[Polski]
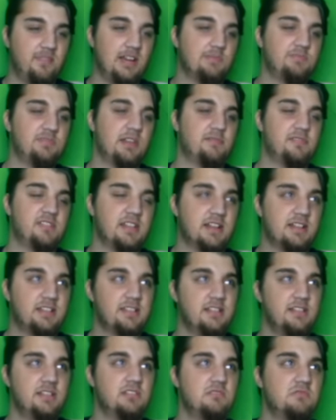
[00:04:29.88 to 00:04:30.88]
ab
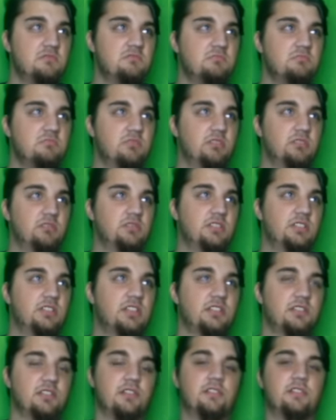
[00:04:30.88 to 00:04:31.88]
abstrakcyjną
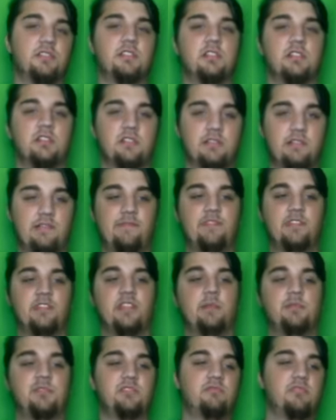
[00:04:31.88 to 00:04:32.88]
czynność. No, no
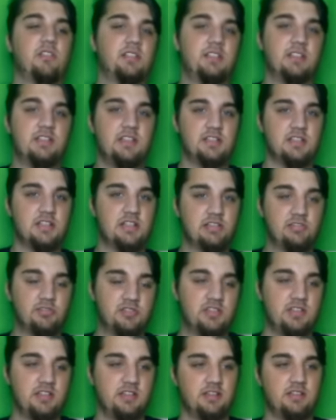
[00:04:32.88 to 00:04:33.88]
na przykład, jeżeli ktoś
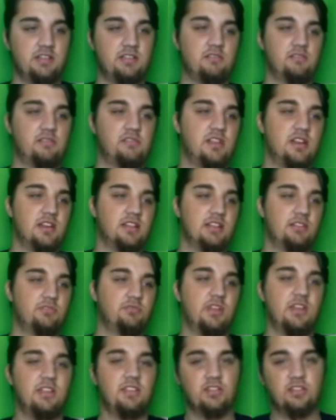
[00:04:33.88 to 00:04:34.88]
cię, ktoś cię
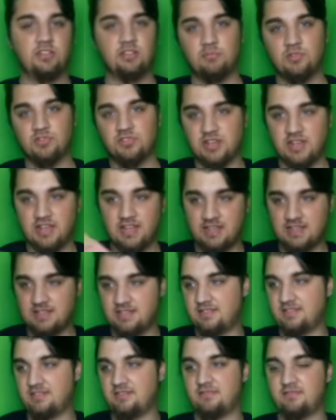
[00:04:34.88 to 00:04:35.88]
atakuje, no to może...
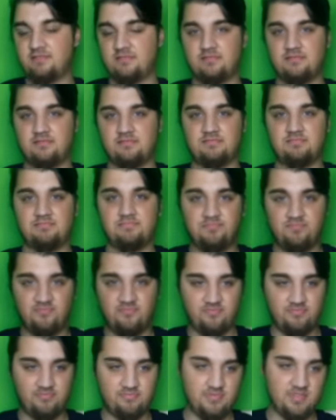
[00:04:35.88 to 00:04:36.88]
Z...
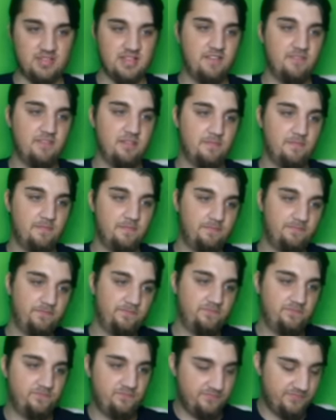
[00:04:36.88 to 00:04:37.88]
Nie wiem.
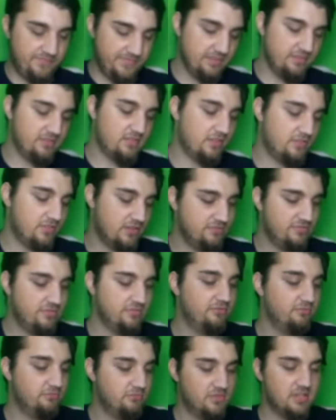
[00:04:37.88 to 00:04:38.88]
No, no,
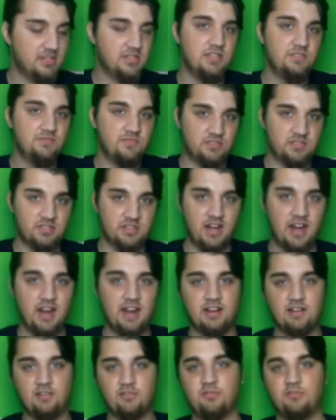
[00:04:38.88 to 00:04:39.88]
uderzyć w ostrze
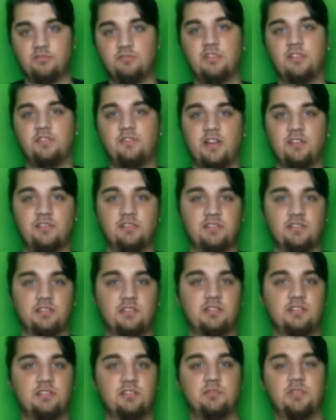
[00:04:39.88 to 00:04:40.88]
ręką, urywając
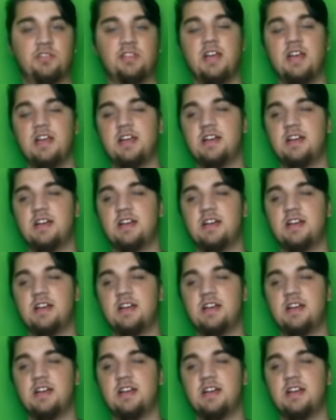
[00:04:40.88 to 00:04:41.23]
sobie